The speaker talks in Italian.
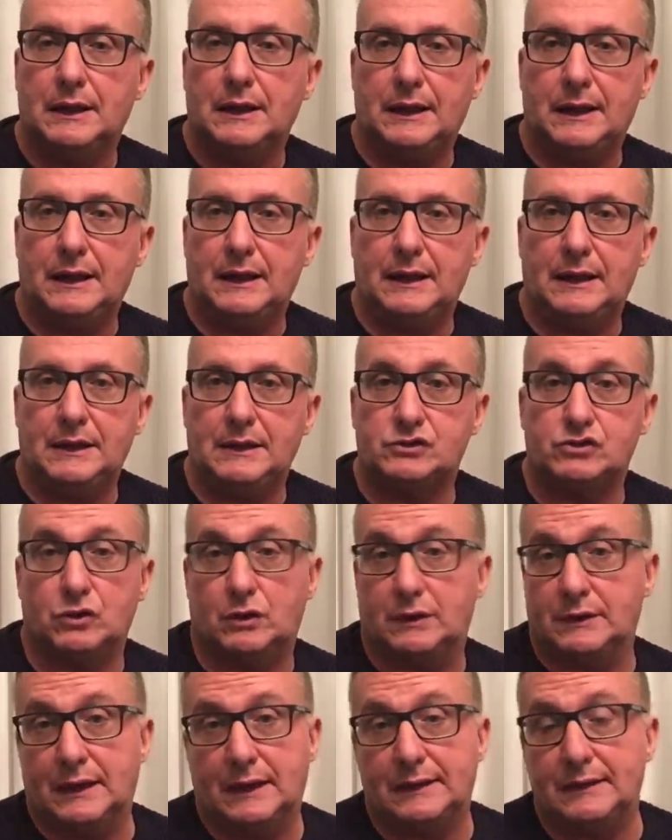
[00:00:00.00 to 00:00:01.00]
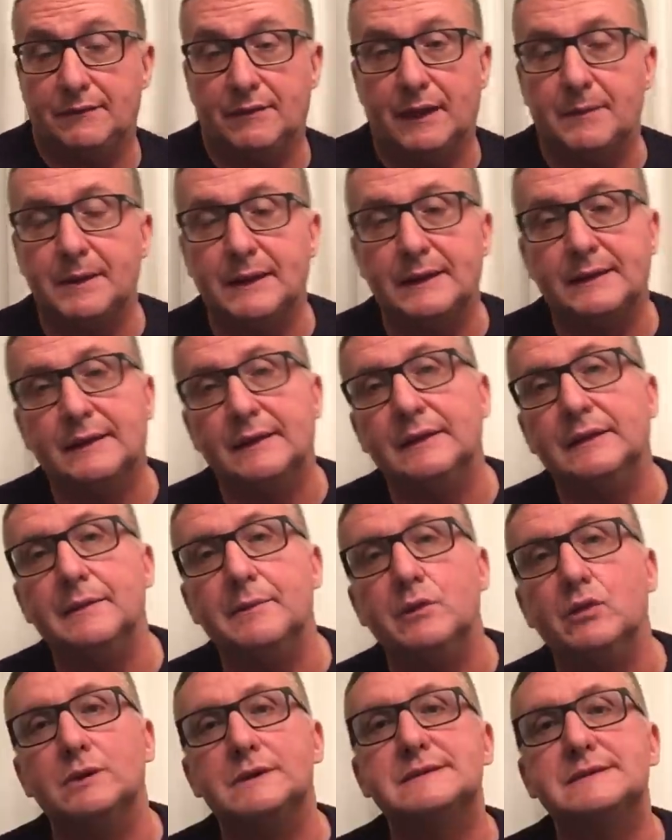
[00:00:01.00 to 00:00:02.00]
eh, sono andati veramente in
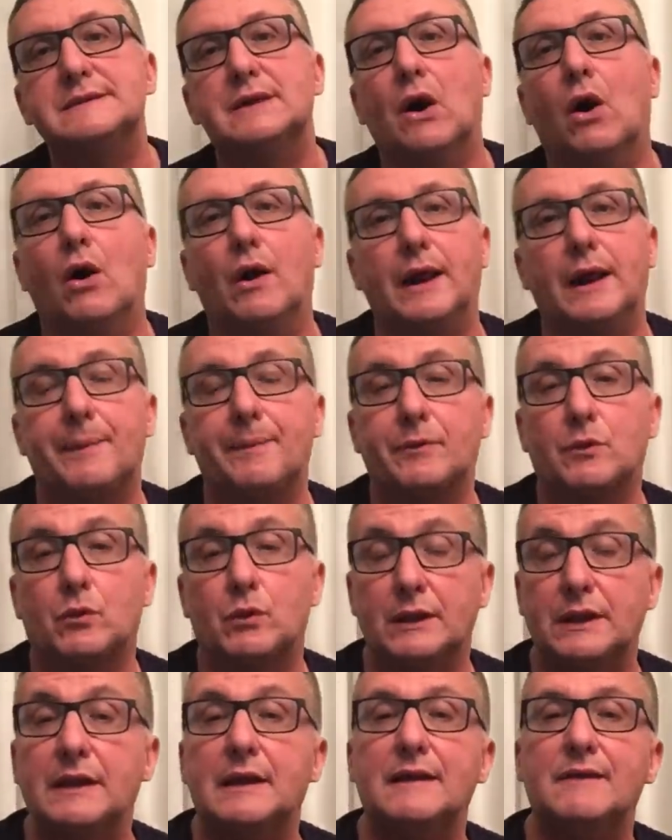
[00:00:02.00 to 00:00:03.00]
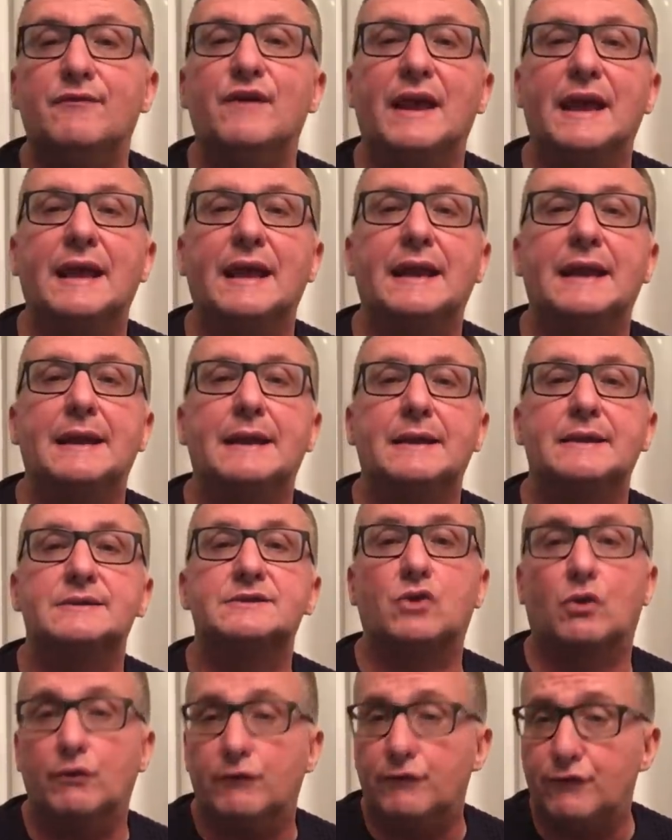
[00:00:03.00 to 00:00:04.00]
diminuzione. Quindi i veri
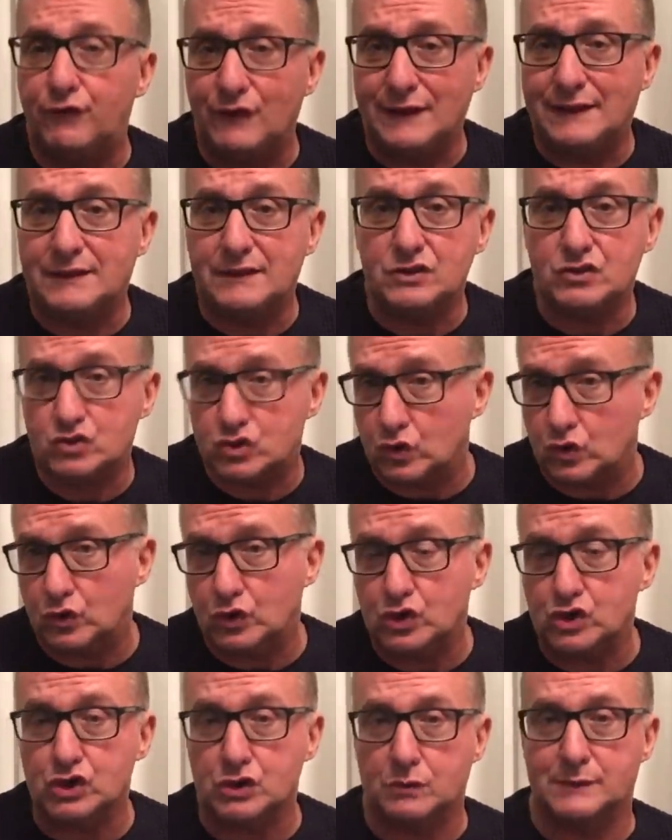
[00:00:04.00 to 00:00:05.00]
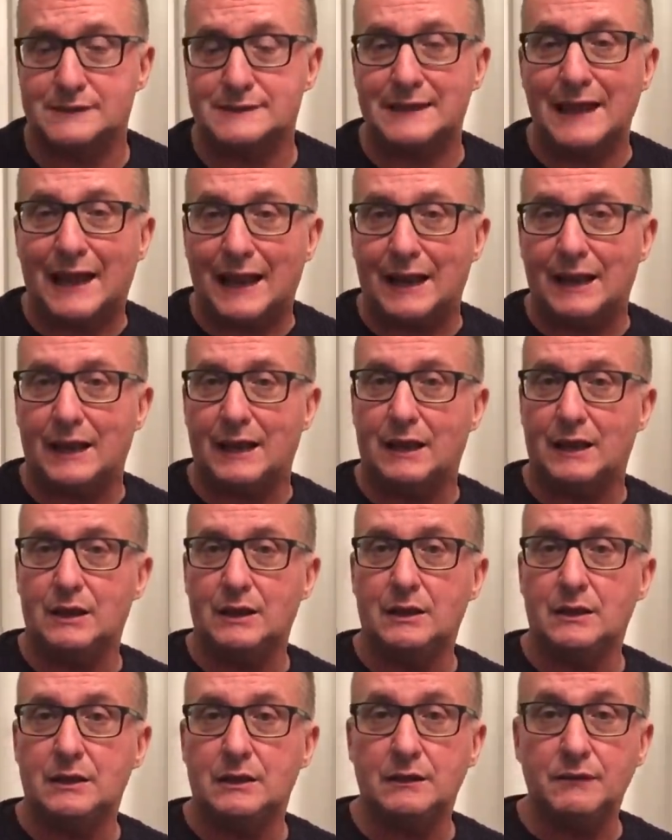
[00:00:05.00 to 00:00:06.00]
sconfitti sono i 5 Stelle,
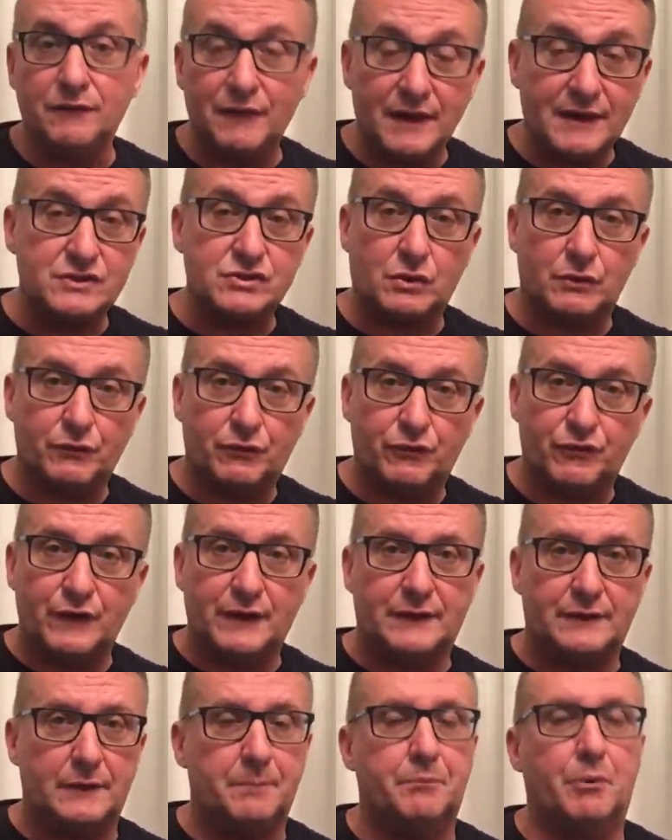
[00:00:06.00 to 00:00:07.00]
i veri sconfitti.